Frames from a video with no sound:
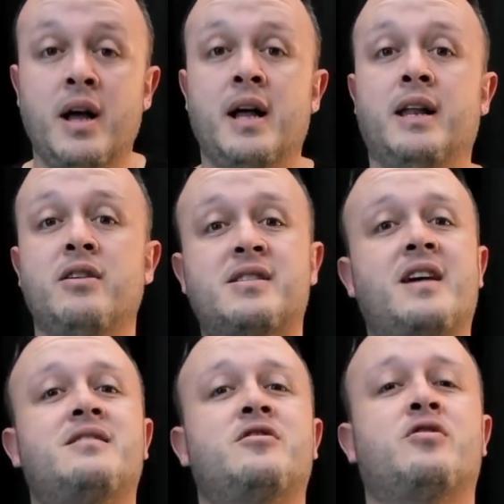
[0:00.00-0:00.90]
Não
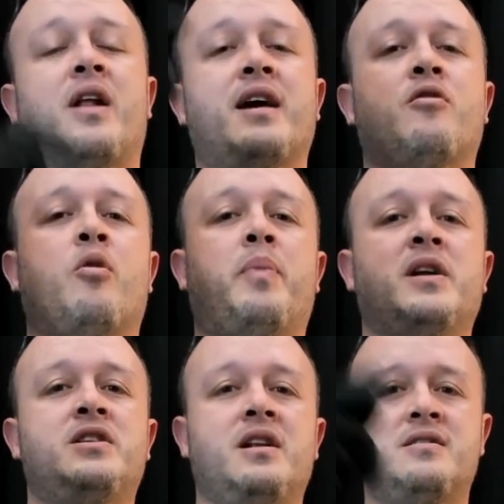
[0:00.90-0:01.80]
esquece, deixa o seu like,
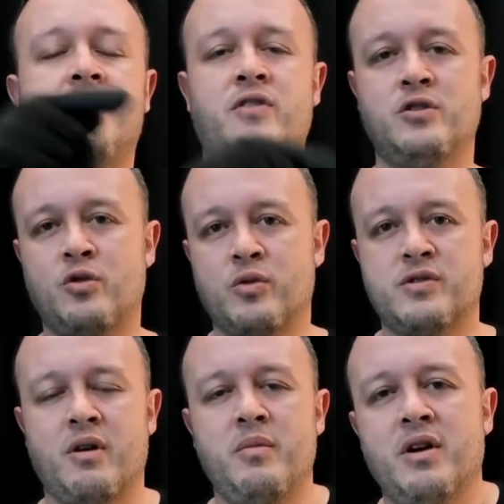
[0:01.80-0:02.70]
compartilha esse vídeo com o
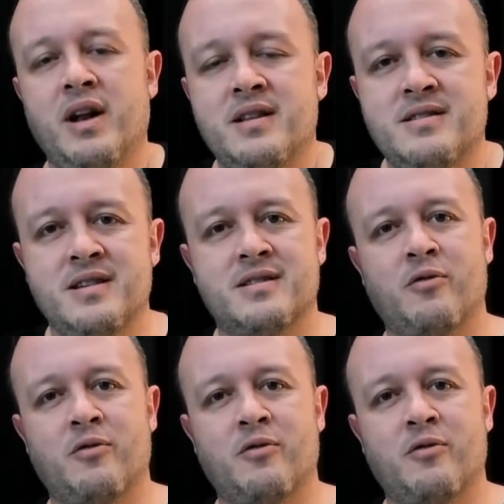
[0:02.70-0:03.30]
seu amigo eletricista.